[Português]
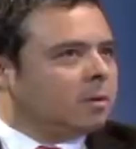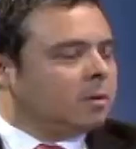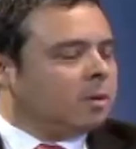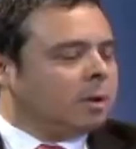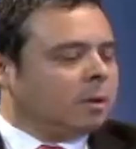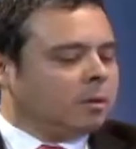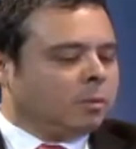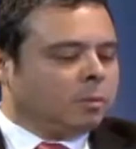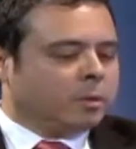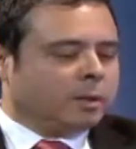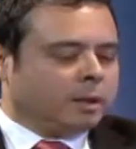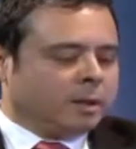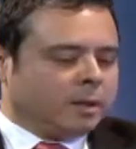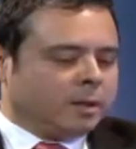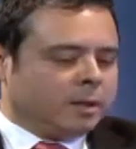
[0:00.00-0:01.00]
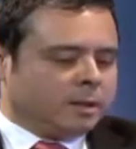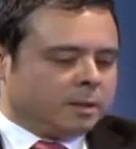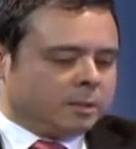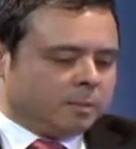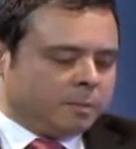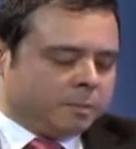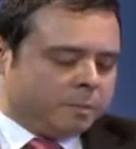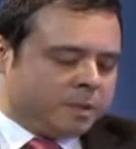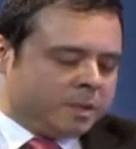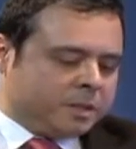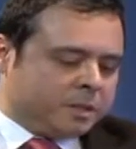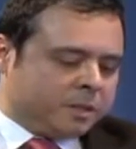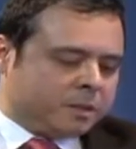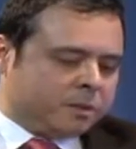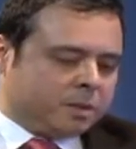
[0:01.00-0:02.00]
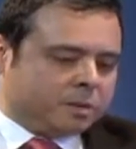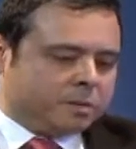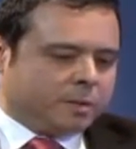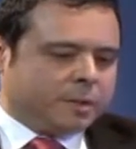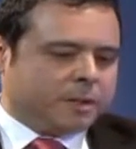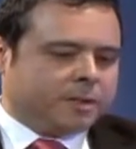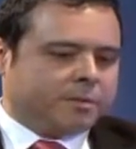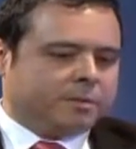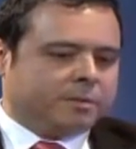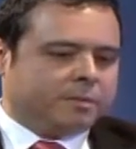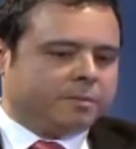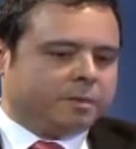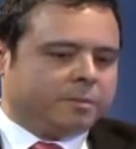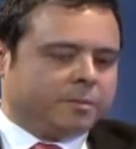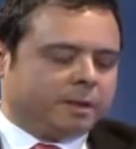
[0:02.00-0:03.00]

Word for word: Olha, que, mediante a situação que a gente tem vivido,